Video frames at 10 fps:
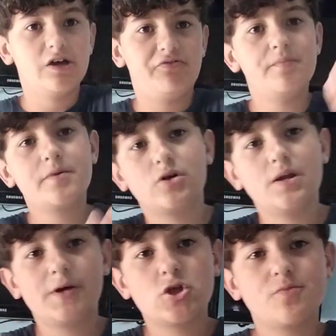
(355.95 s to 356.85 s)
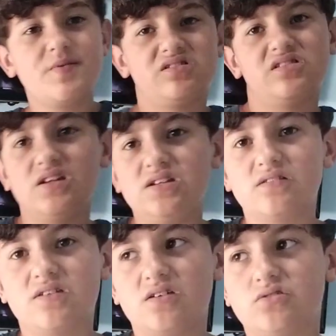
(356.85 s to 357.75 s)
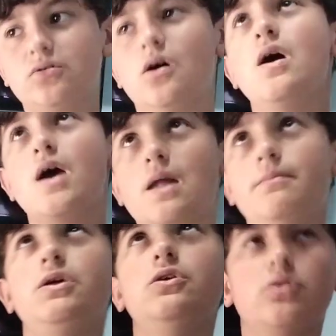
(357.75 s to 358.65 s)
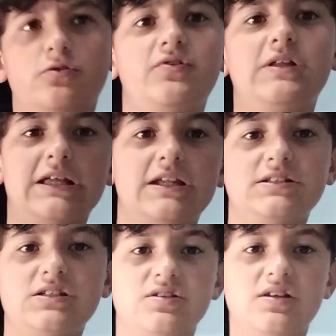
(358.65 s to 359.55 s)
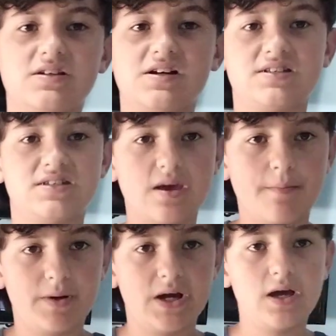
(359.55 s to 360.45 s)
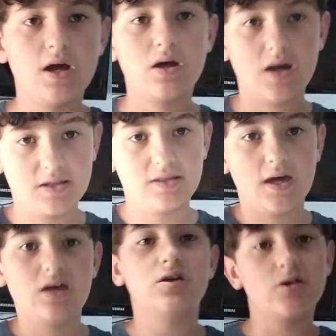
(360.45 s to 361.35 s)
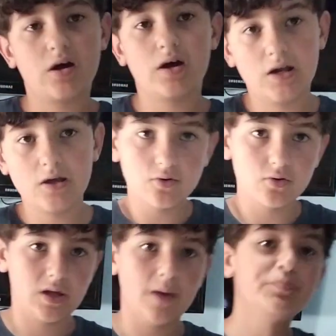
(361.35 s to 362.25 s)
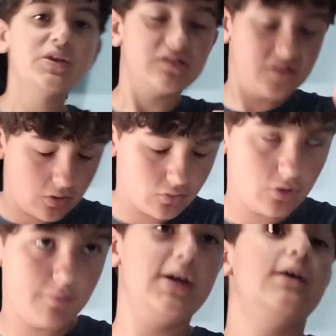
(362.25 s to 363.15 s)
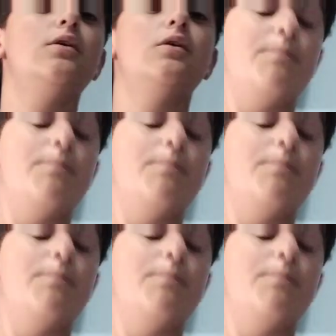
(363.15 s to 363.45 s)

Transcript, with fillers: Il film con le principesse li detesto e il miglior film della Disney sarà sempre ed è Il Re Leone, secondo me.